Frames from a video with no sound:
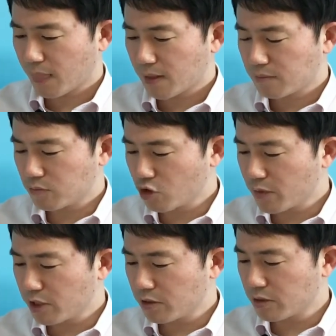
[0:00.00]

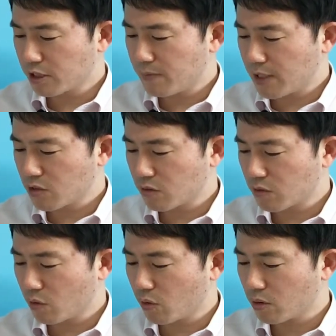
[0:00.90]
물음에는
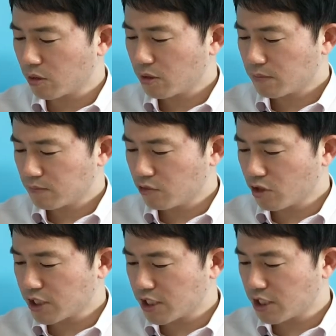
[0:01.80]
일반적으로
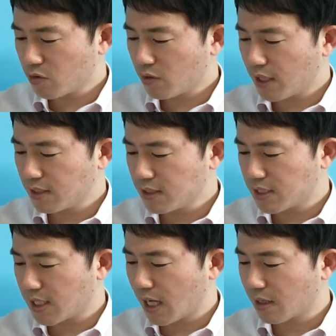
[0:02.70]
무엇이
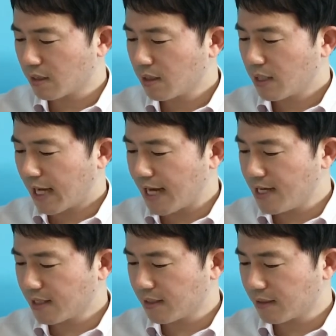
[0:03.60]
속하는지가
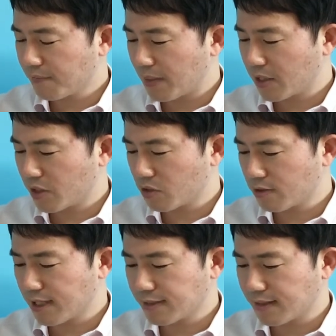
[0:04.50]
간략하게 밝혀져야
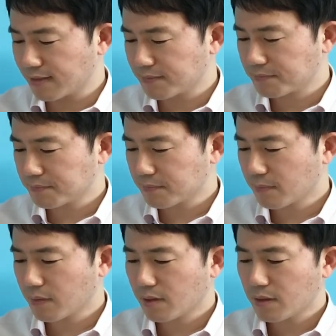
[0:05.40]
한다.
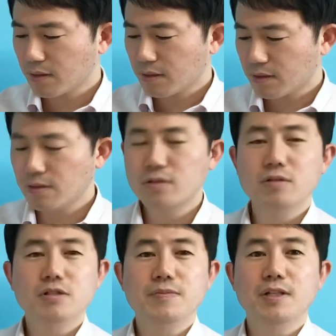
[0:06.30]
네,
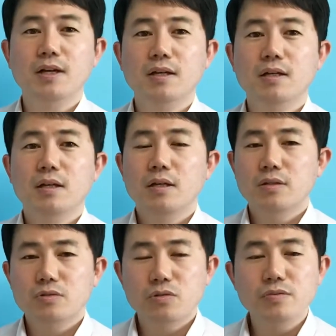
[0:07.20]
그렇습니다.
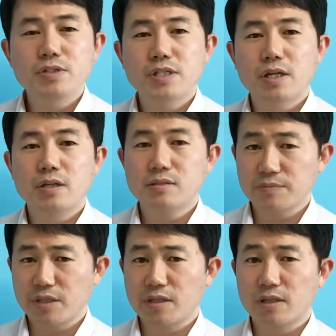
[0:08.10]
존재의
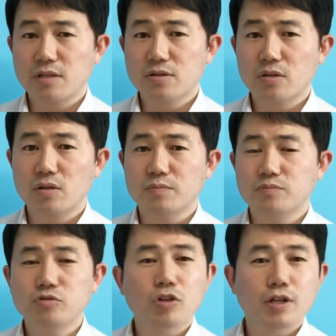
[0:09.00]
의미에 대해서
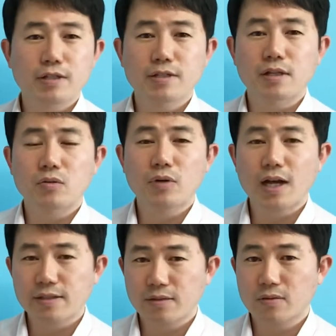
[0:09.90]
물어야 된다고
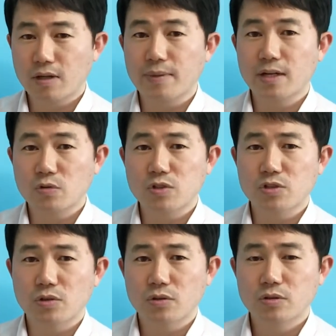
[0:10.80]
하이델거가 말하고 있어요.